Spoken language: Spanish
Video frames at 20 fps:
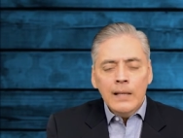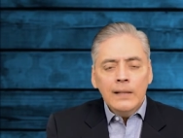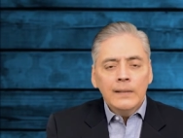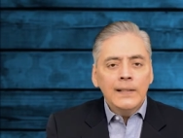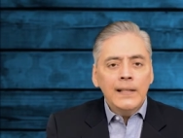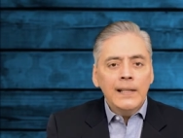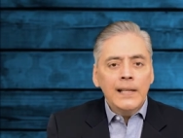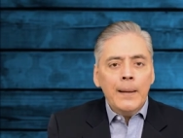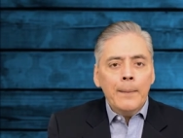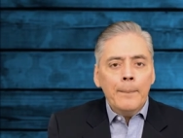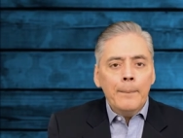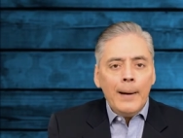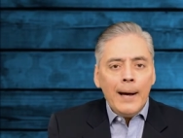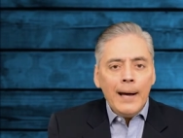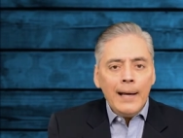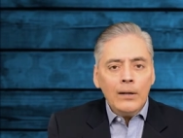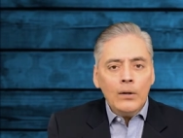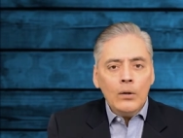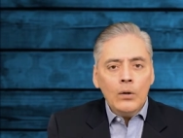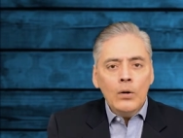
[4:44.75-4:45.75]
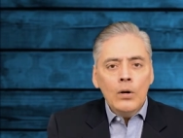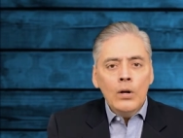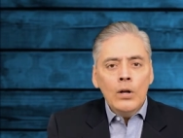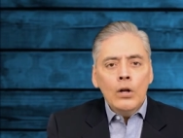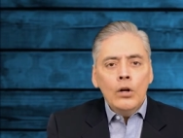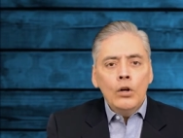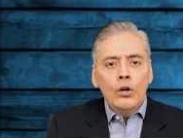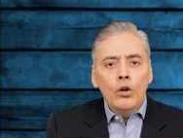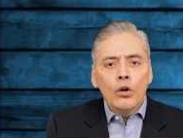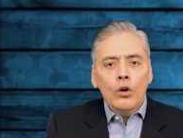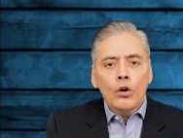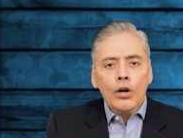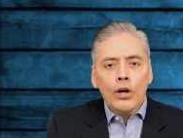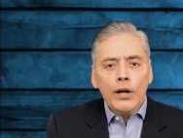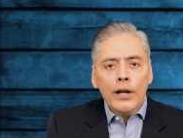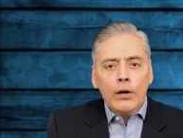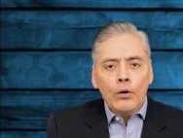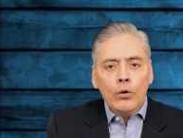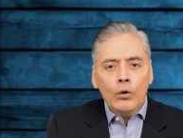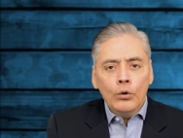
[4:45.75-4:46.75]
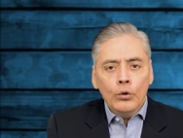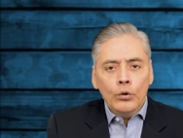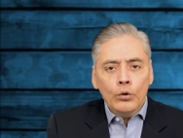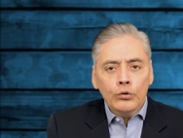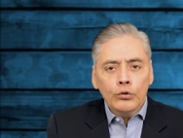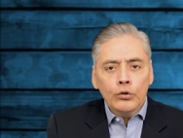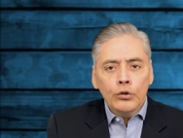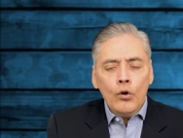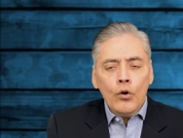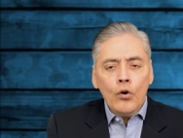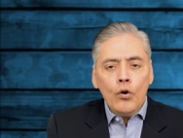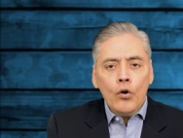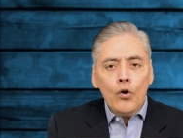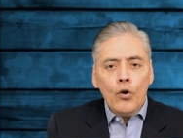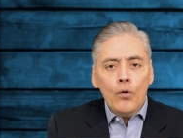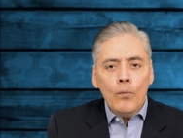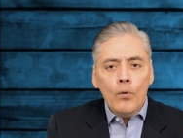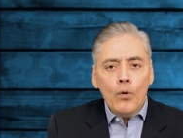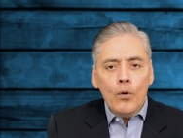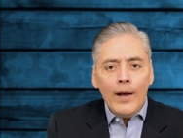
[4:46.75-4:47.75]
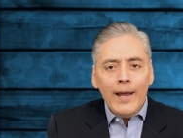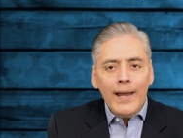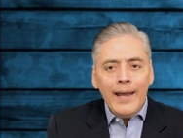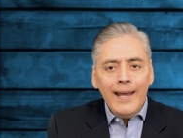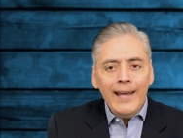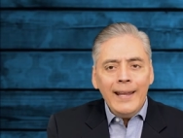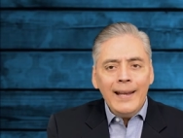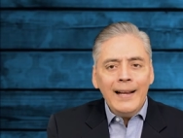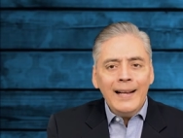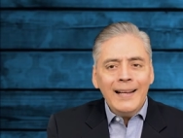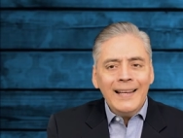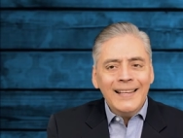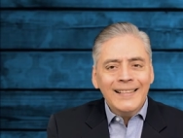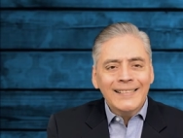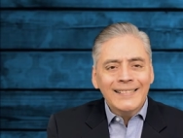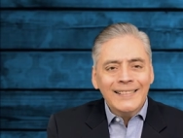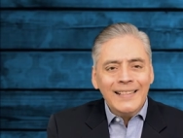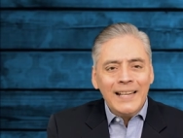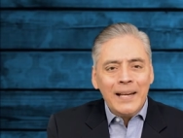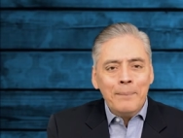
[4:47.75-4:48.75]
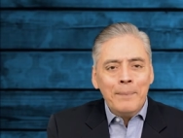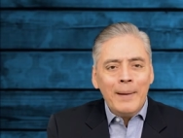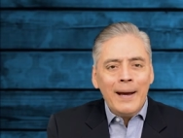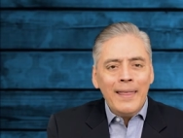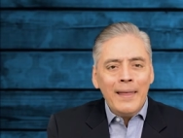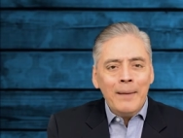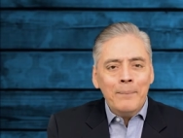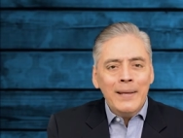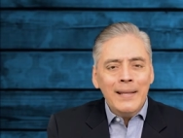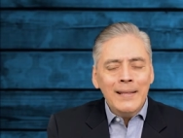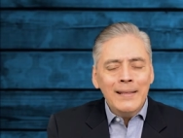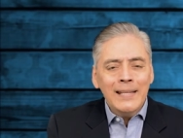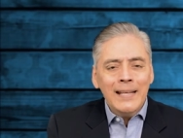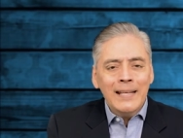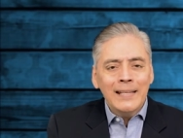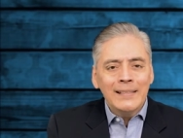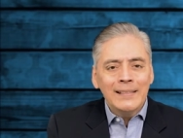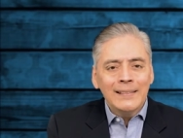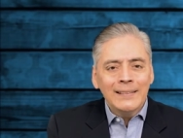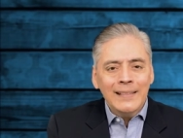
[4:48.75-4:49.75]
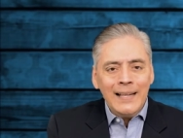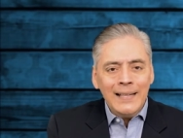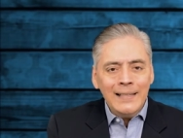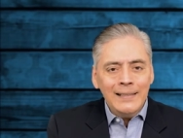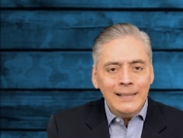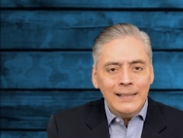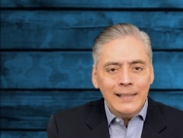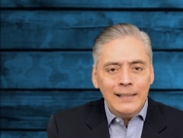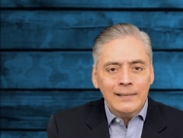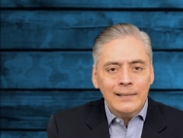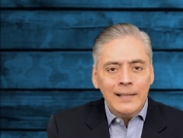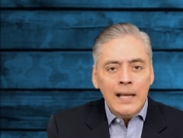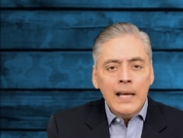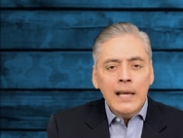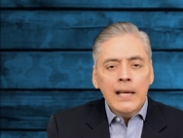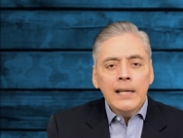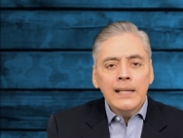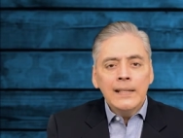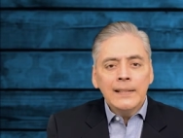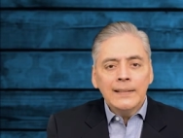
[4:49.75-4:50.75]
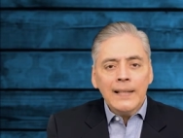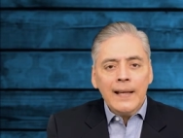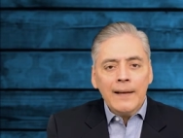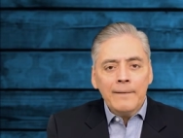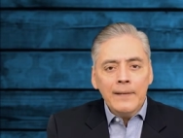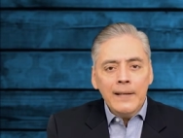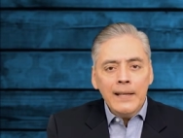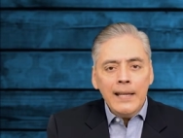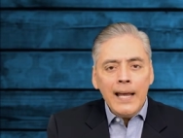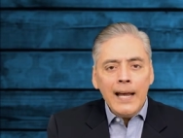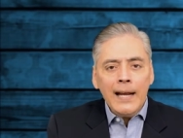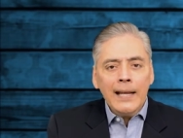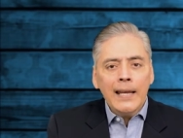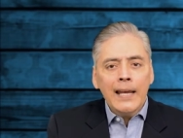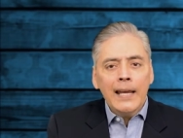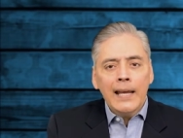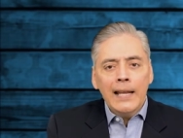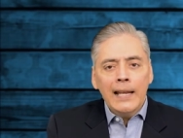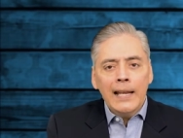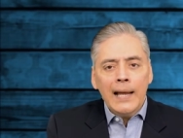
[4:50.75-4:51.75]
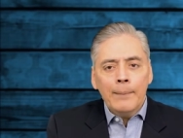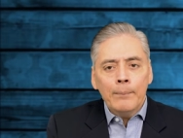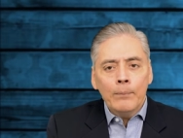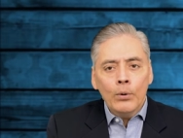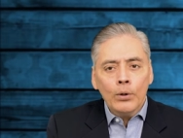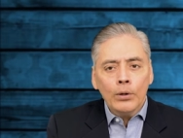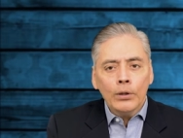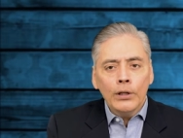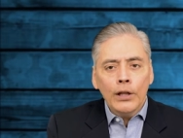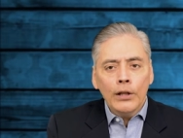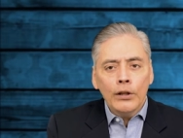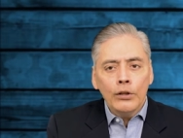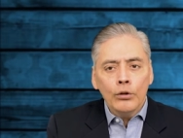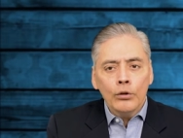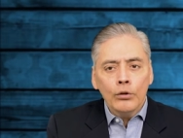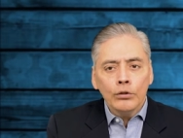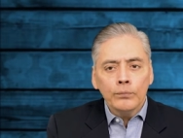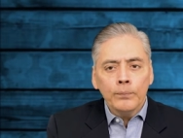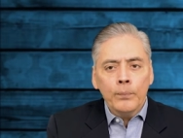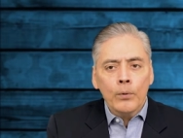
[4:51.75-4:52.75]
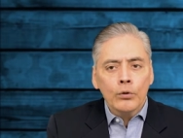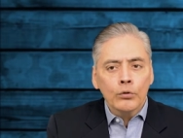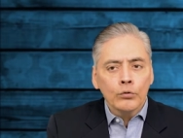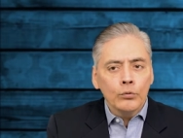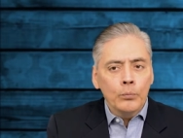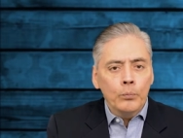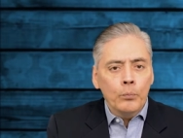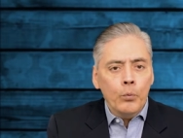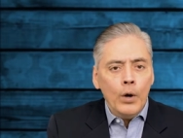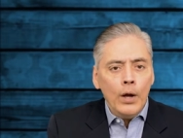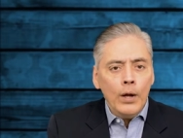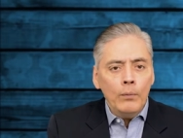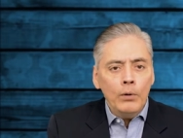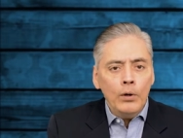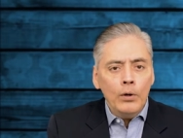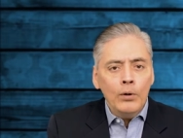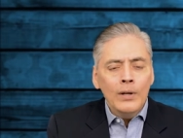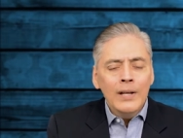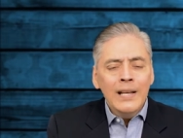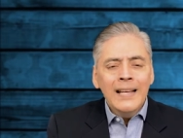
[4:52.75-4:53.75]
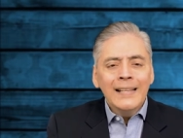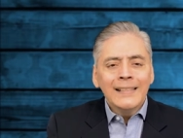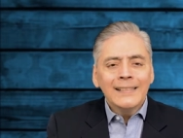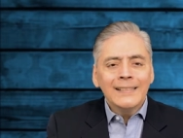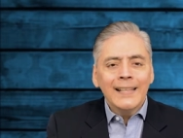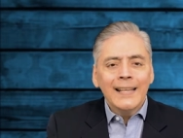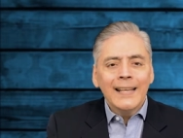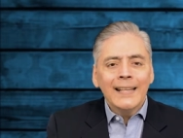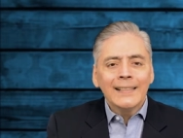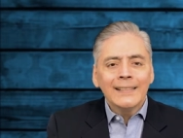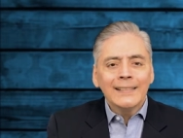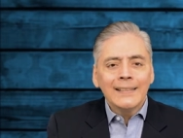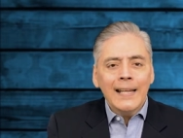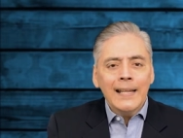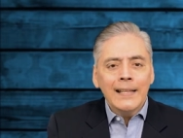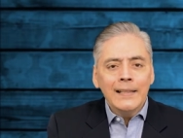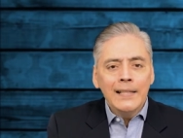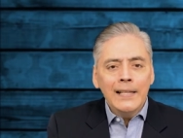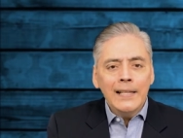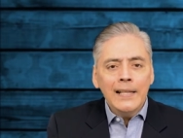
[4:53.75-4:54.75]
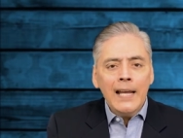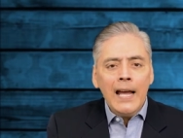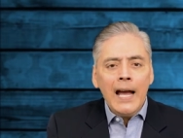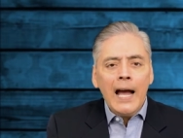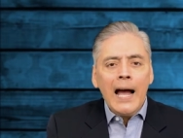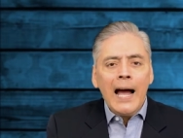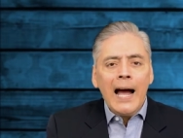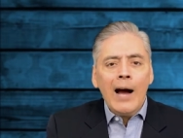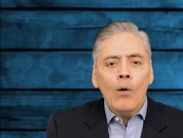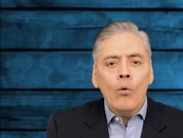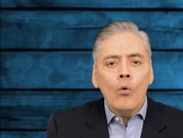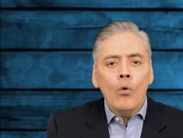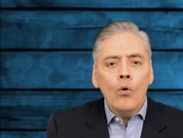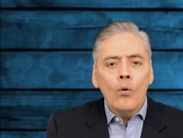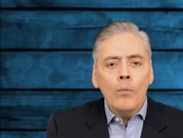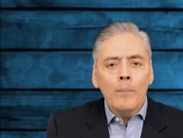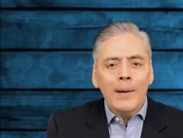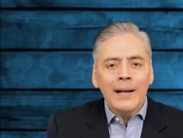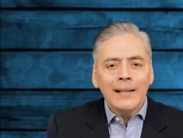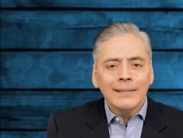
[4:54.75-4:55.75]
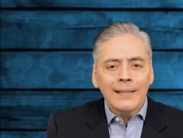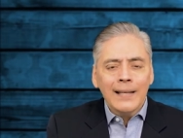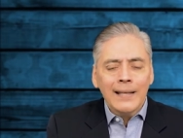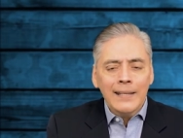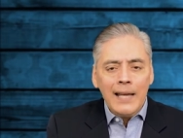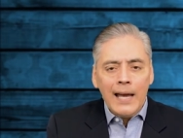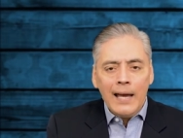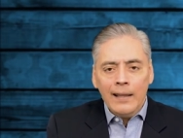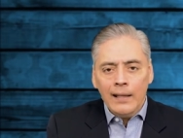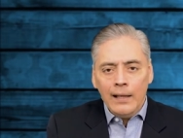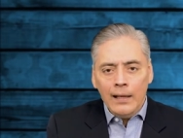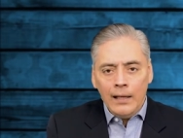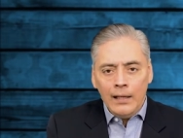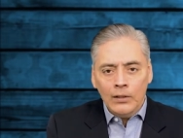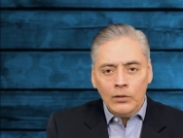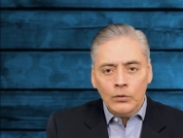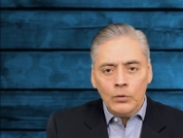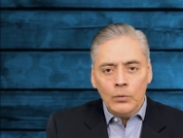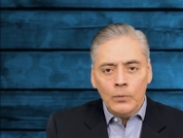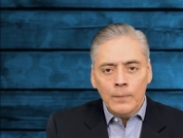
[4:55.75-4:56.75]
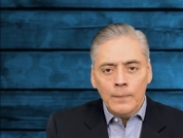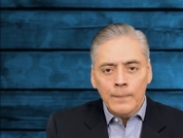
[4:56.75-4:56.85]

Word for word: Sin embargo, los reconoció como eran extremadamente distantes y sabía que el amor de Dios por su pueblo se extendía aún más allá de eso.